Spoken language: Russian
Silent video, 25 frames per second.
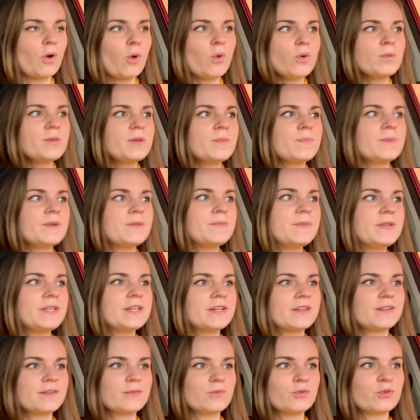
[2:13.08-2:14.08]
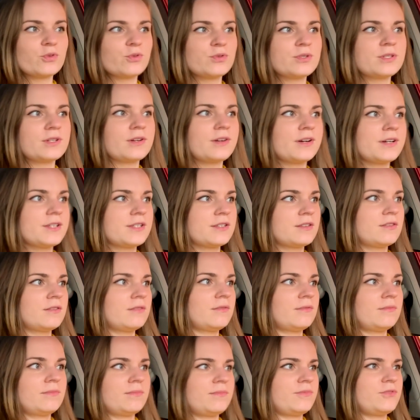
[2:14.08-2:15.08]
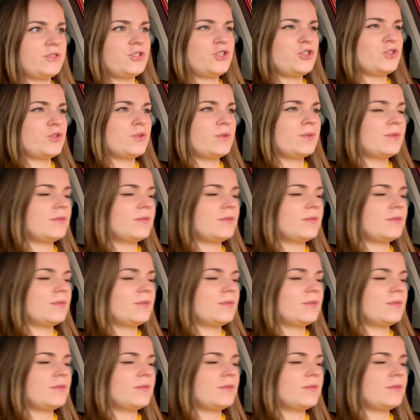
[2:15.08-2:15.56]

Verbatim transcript: какой мне премьер? Я им говорю, техасский. Чё?